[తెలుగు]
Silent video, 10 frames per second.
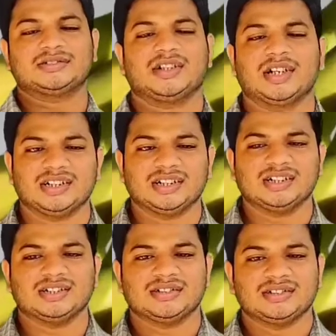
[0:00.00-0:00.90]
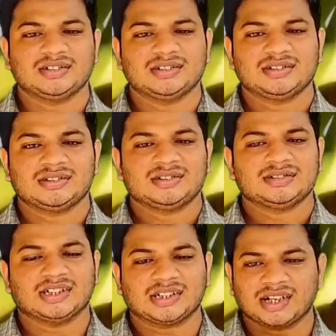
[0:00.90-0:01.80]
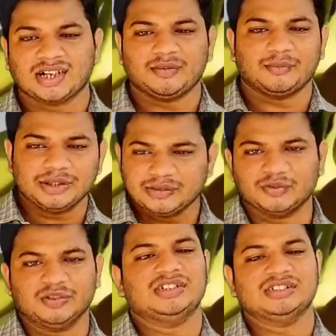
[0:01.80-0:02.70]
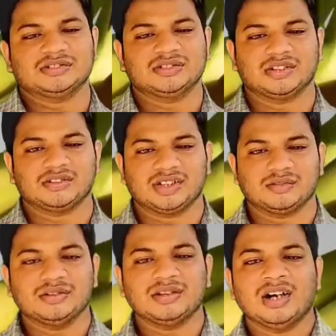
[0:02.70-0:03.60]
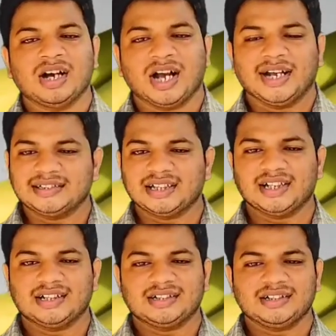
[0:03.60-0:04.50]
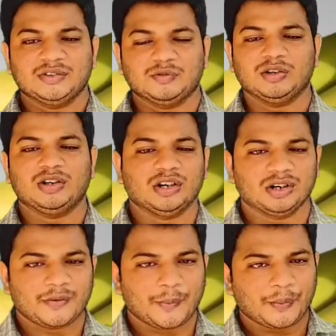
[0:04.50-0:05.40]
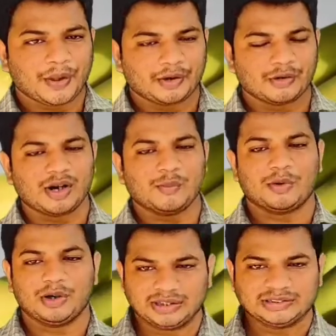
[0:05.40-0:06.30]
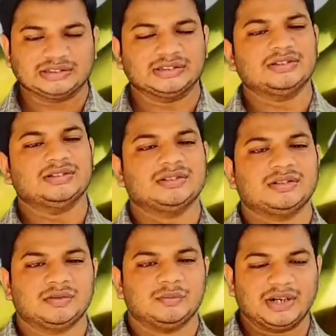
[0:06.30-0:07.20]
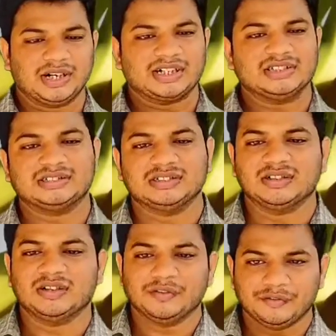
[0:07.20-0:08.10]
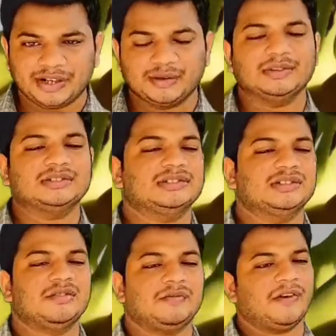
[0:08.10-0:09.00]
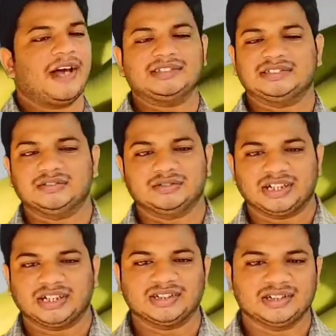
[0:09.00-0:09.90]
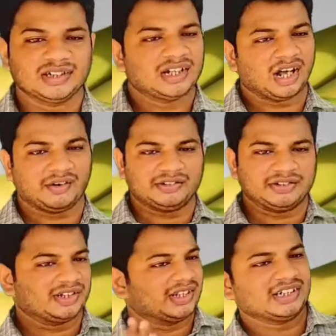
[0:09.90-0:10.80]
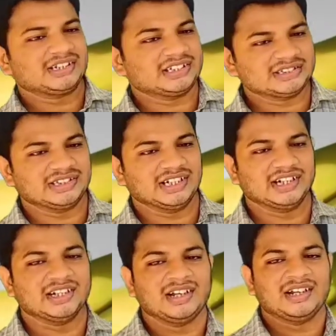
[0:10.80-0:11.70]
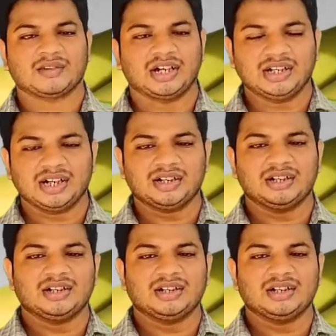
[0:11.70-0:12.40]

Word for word: చేసుకోవడానికి చక్కగా మంచి ఫుడ్ తీసుకుంటూ ఉంటాము అయితే ఈ ఫుడ్లో ఎక్కువగా ప్రోటీన్స్ మినరల్స్ విటమిన్స్ ఫ్యాట్స్ ఉంటాయి ఆ విషయం అందరికీ తెలిసిందే అంటే